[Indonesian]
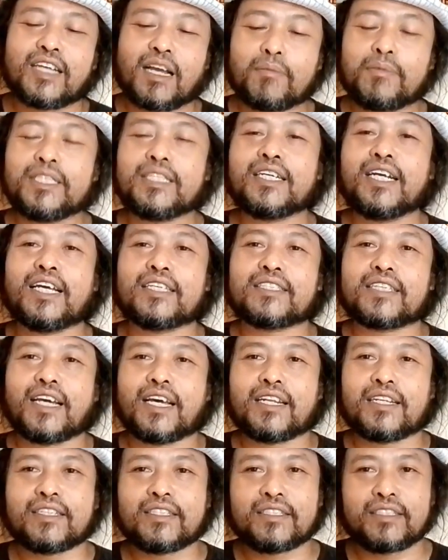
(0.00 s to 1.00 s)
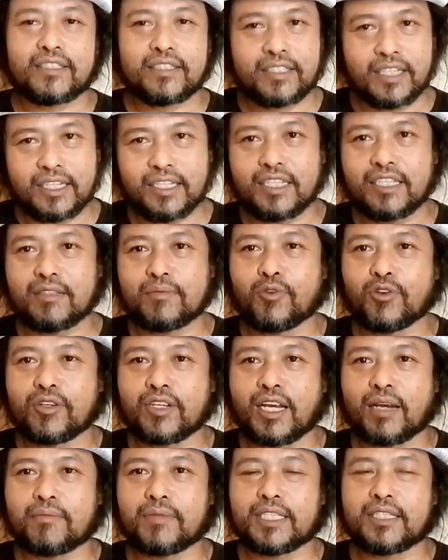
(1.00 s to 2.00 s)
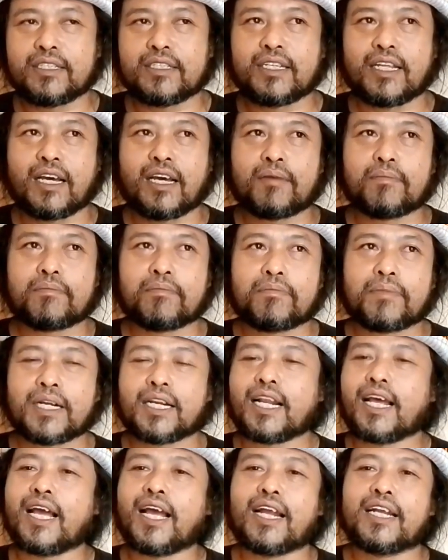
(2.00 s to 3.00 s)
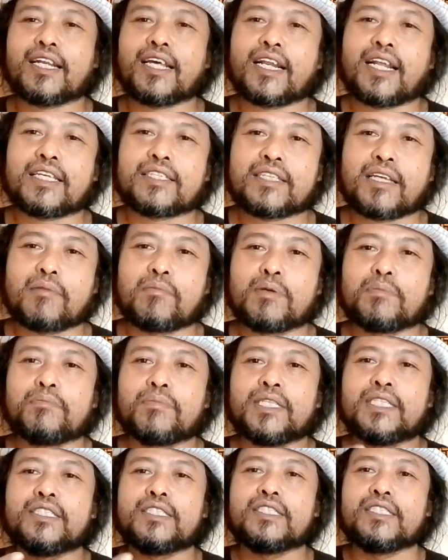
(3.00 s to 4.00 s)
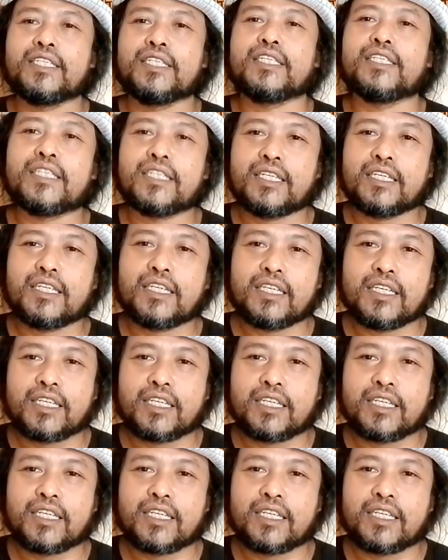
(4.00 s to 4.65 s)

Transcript: Kami tegaskan, sedikit pun kami tidak pernah ada rasa membenci